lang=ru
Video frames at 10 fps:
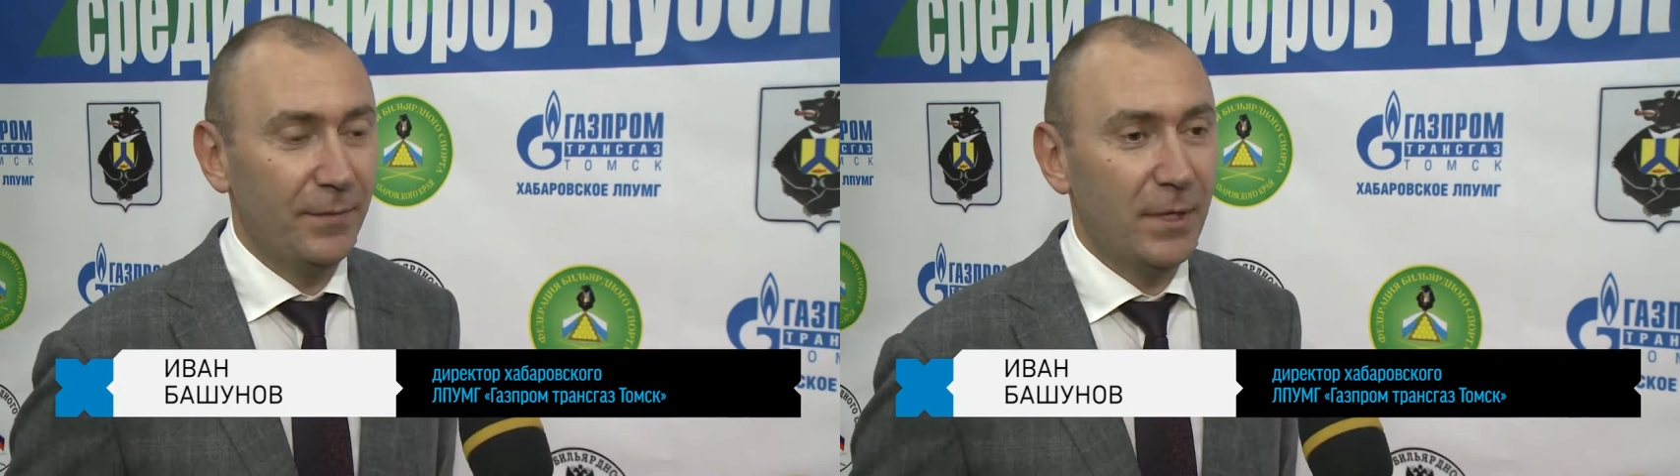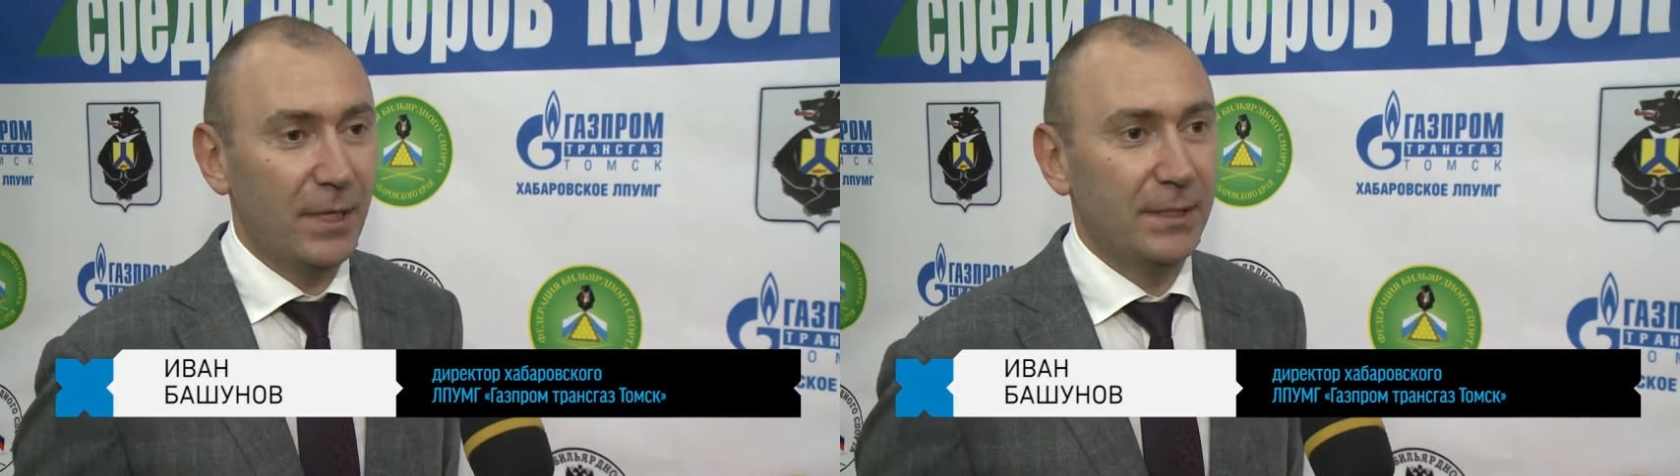
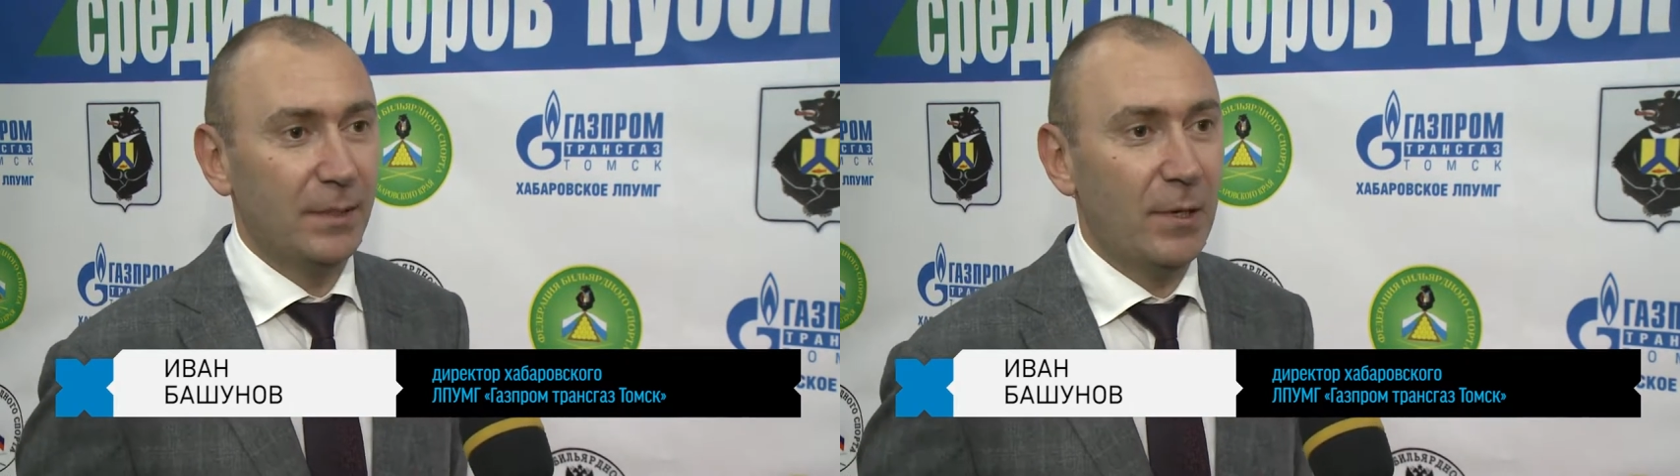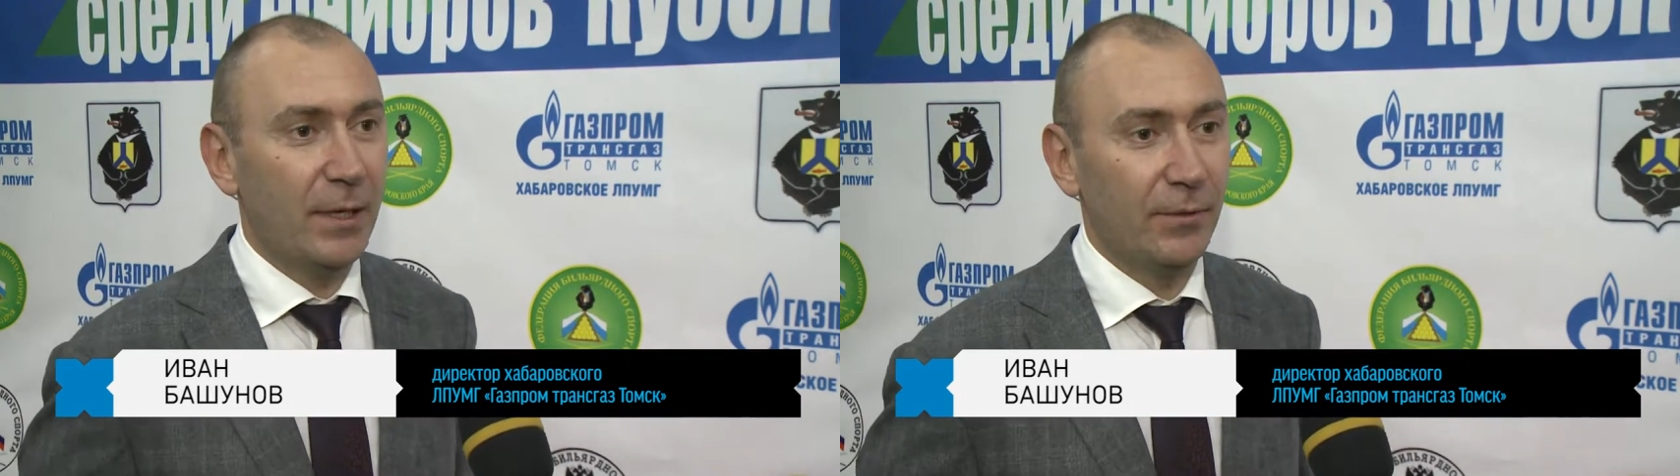Федерации
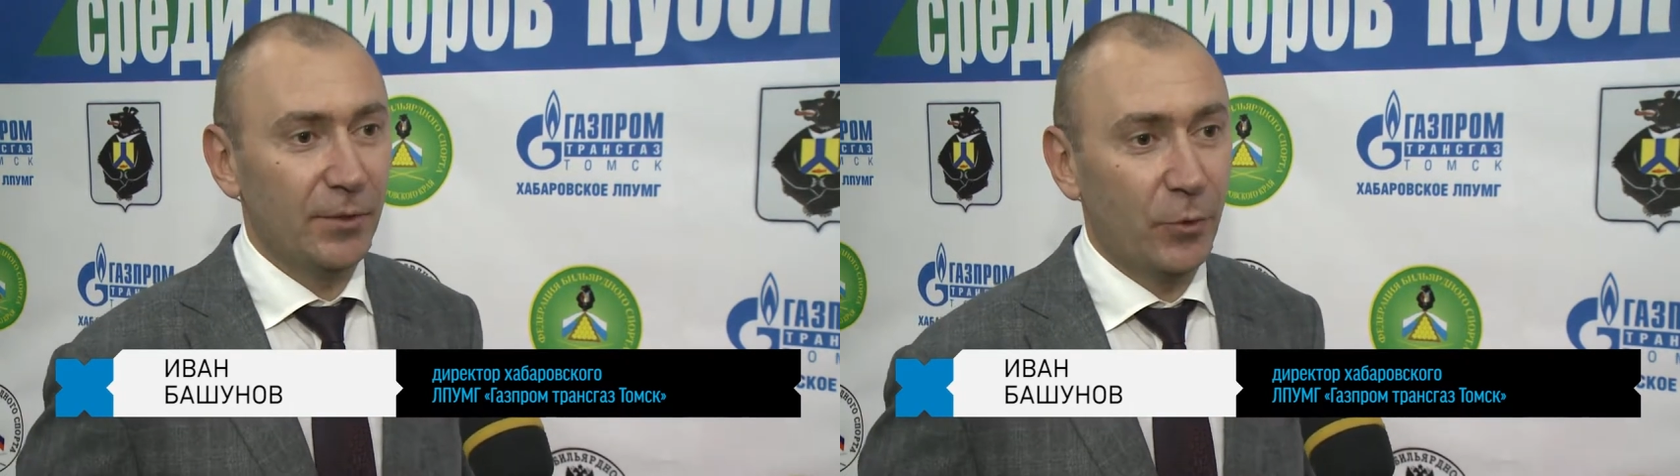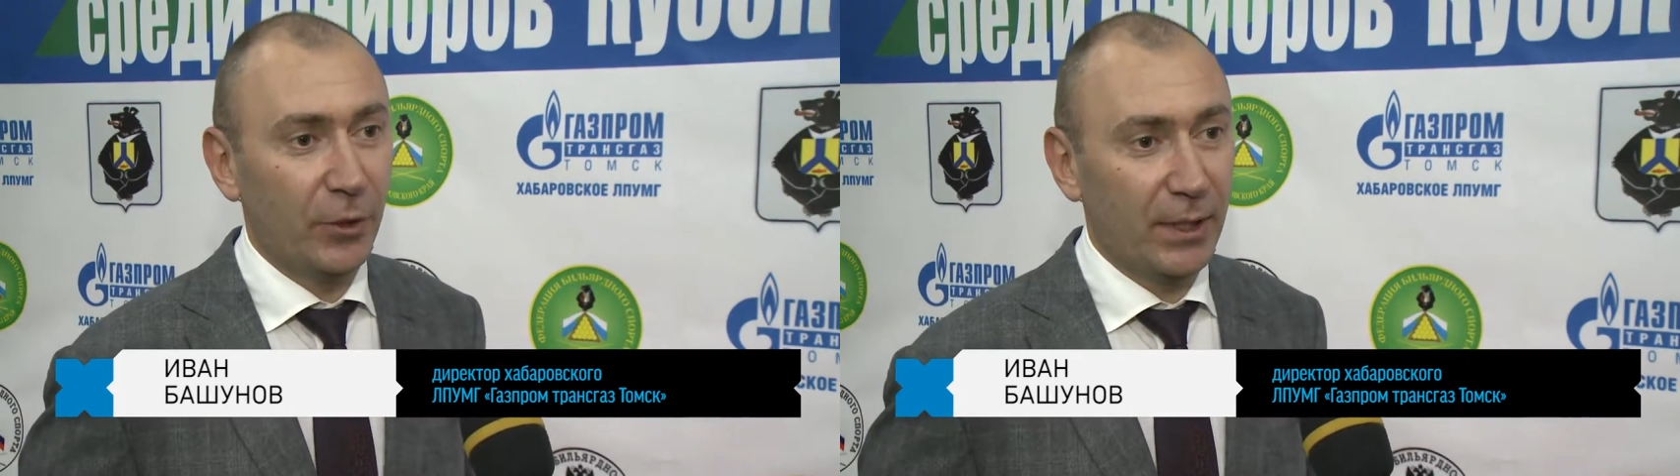бильярдного
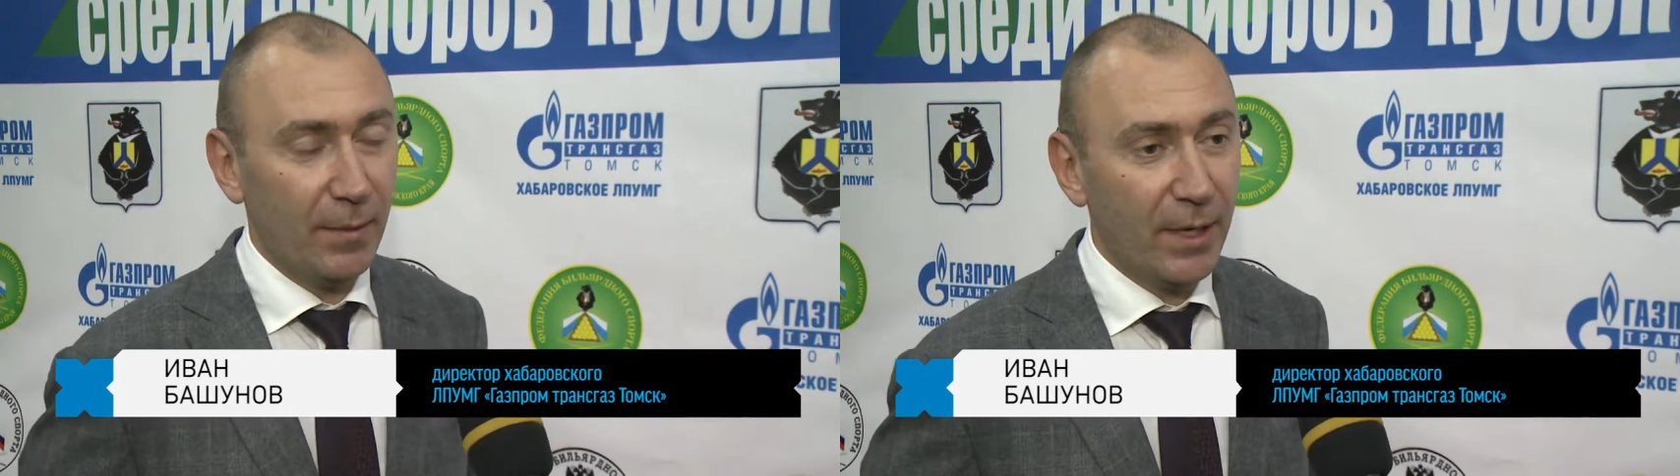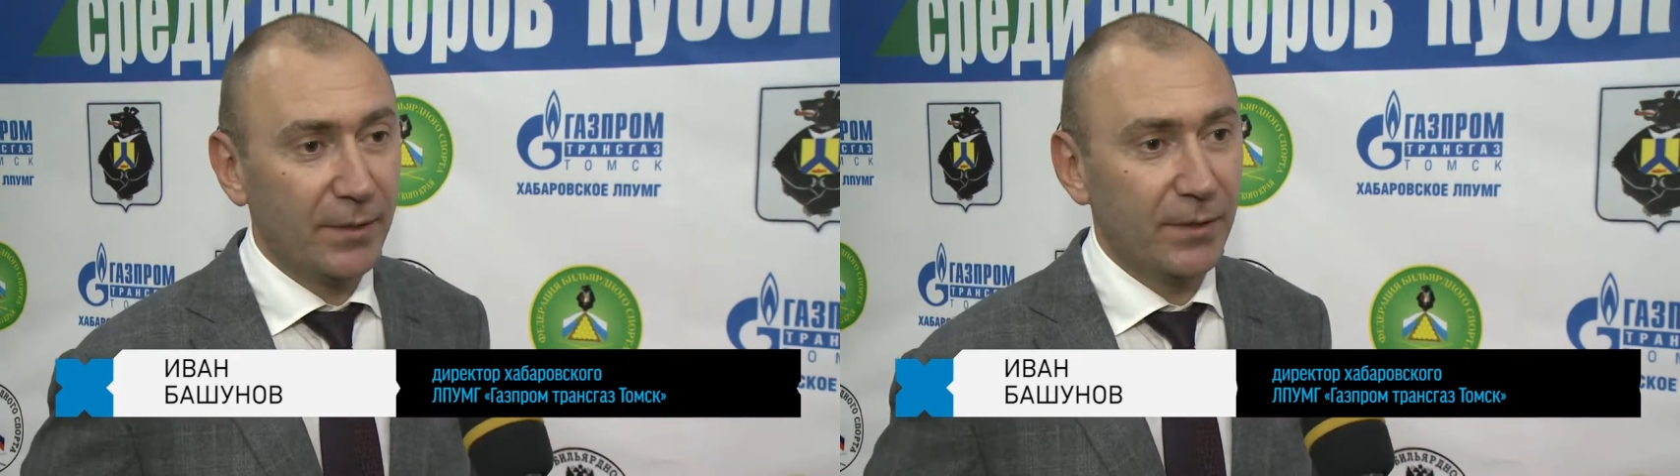спорта
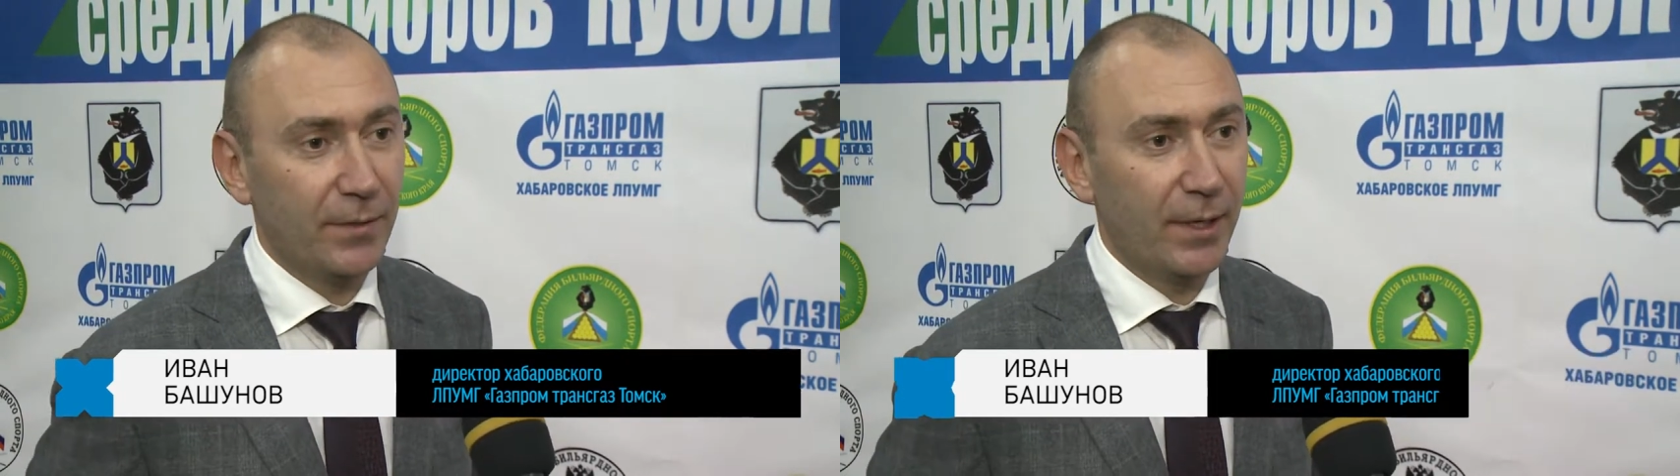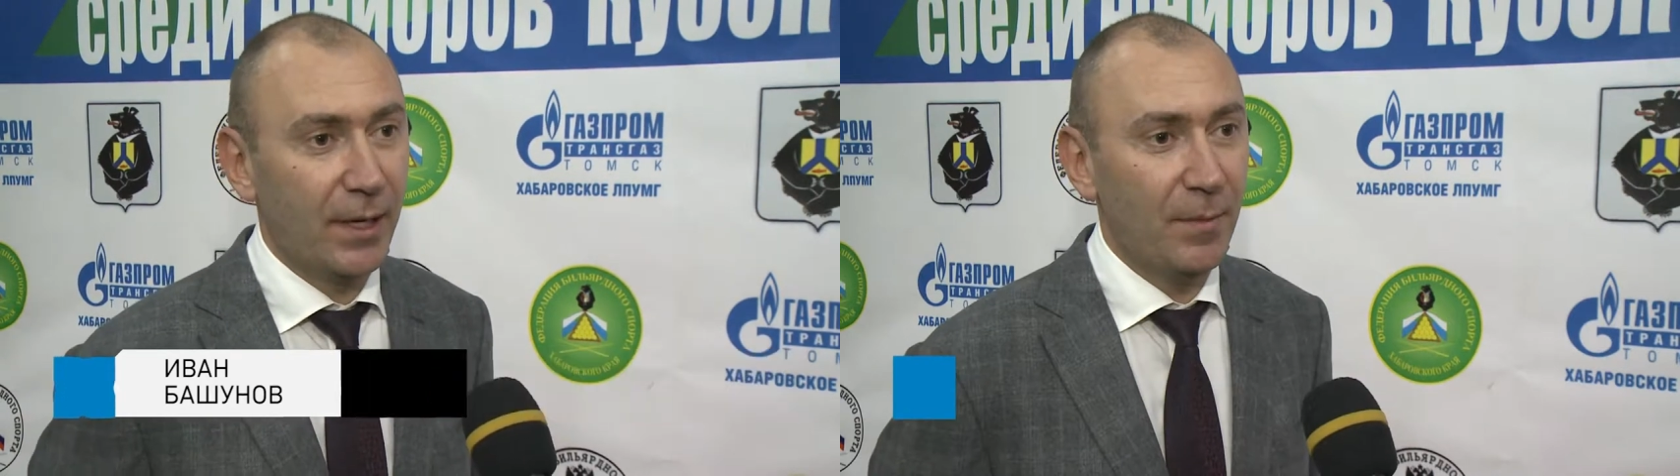Хабаровского края,